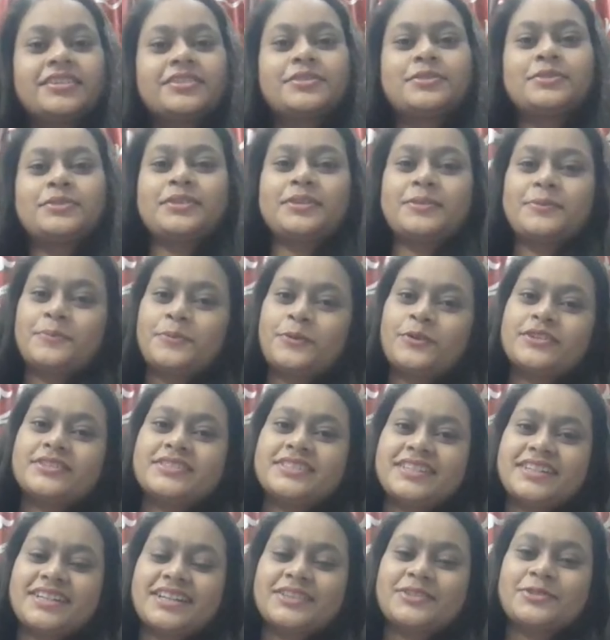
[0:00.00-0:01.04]
তো এরপর
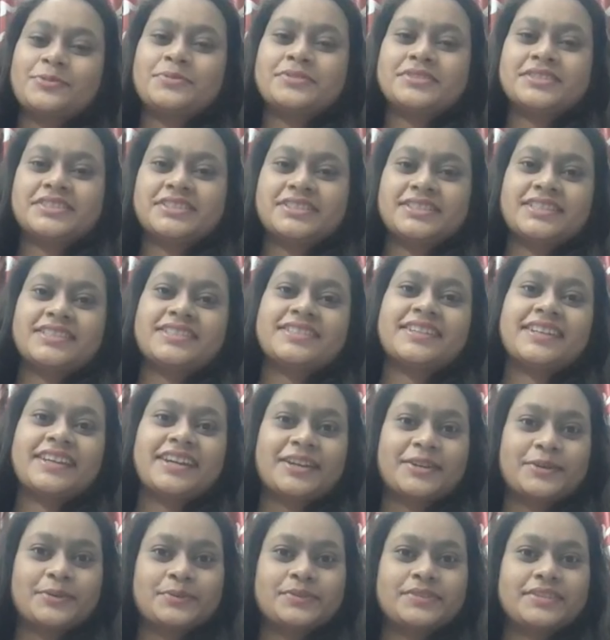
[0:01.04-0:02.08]
যেটা তোমাদের সাথে
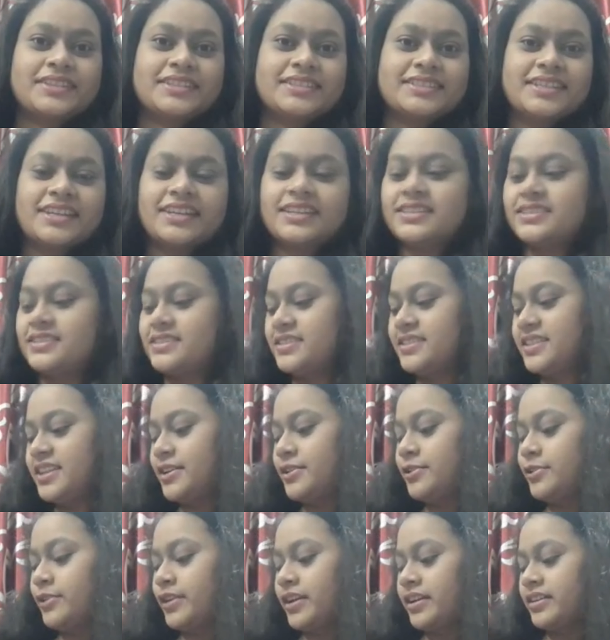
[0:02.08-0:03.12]
শেয়ার করতে চাই সেটা
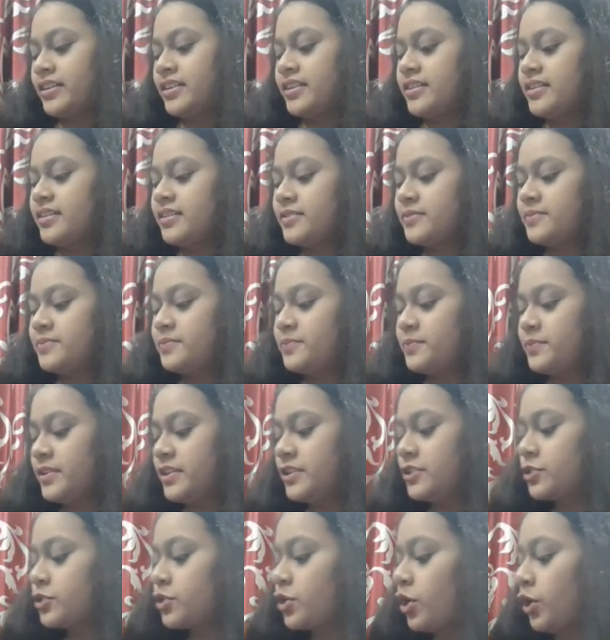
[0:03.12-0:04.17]
হলো একটা
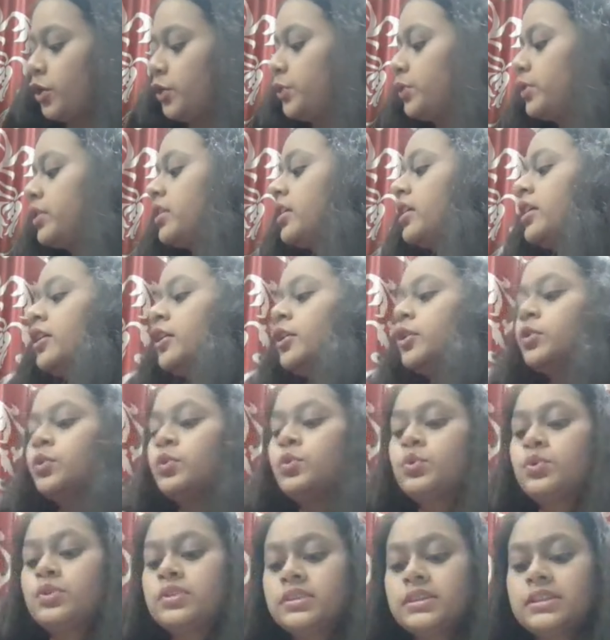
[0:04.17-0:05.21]
পিওর কটন
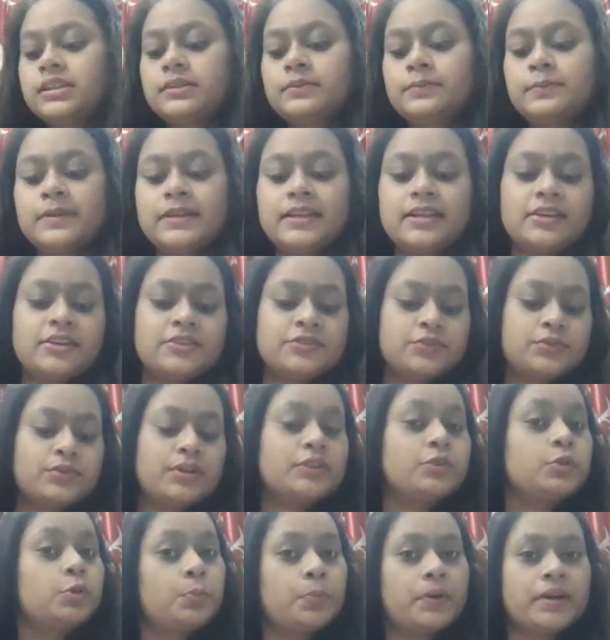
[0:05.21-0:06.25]
কুর্তা প্লাজো
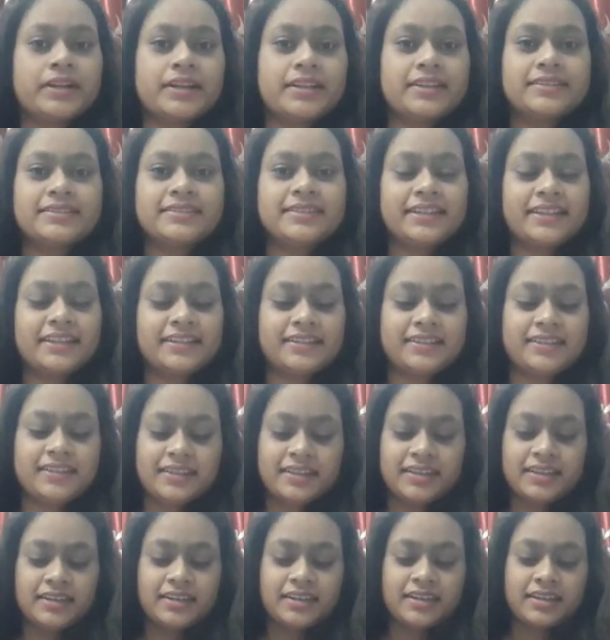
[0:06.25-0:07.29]
আর দুপাট্টা সেট
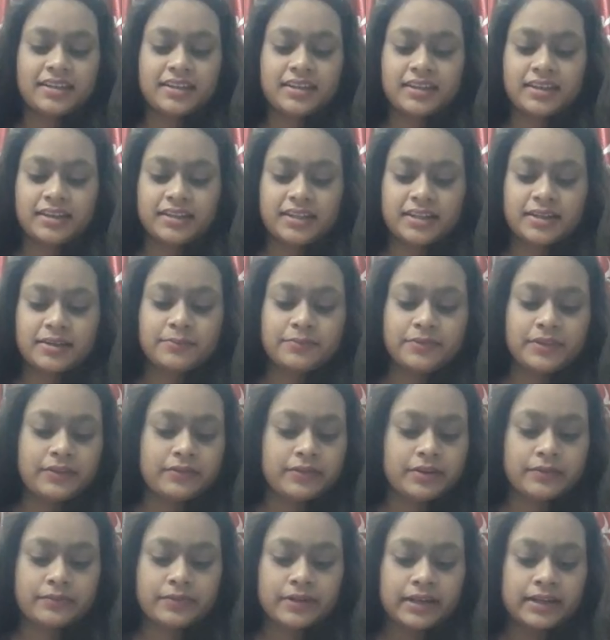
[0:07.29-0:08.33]
এটা
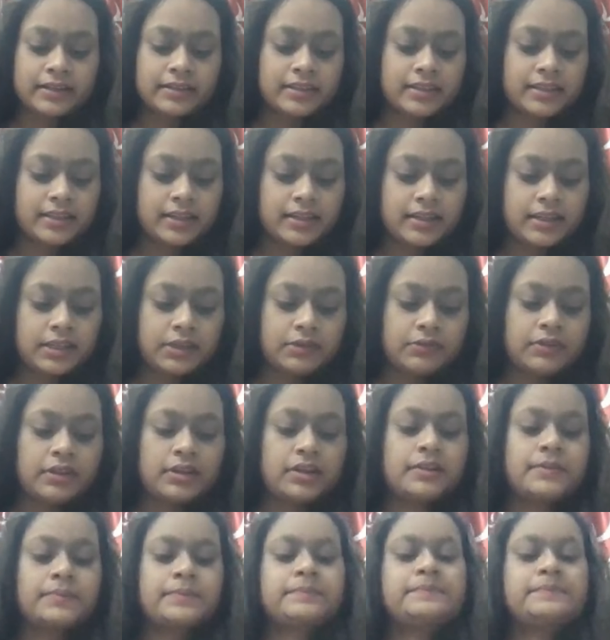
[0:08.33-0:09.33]
ভিভা ব্র্যান্ড থেকে নেওয়া